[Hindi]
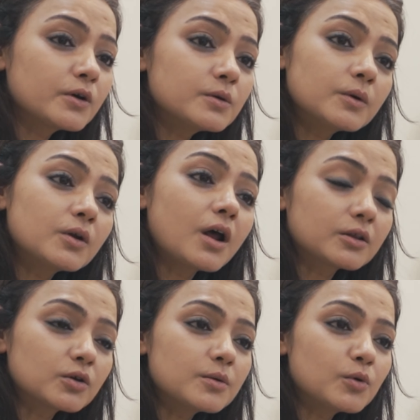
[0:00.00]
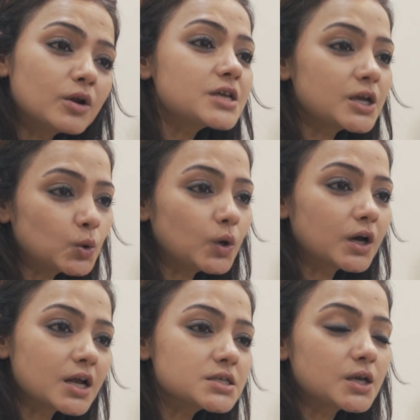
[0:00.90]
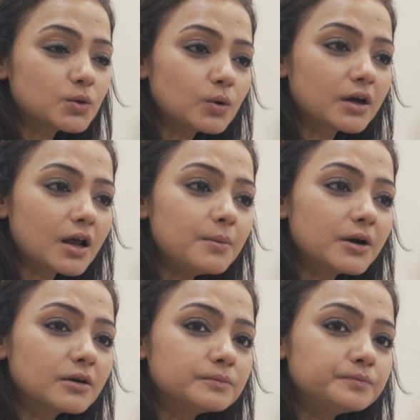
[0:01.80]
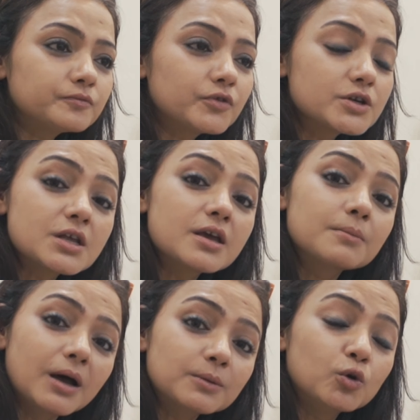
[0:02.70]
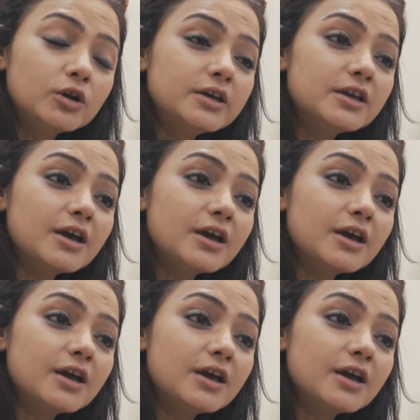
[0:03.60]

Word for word: मगर ये बोला सही तो लग रहा है सही तो लग रहा है बट फिर इसने एक बात बोली कि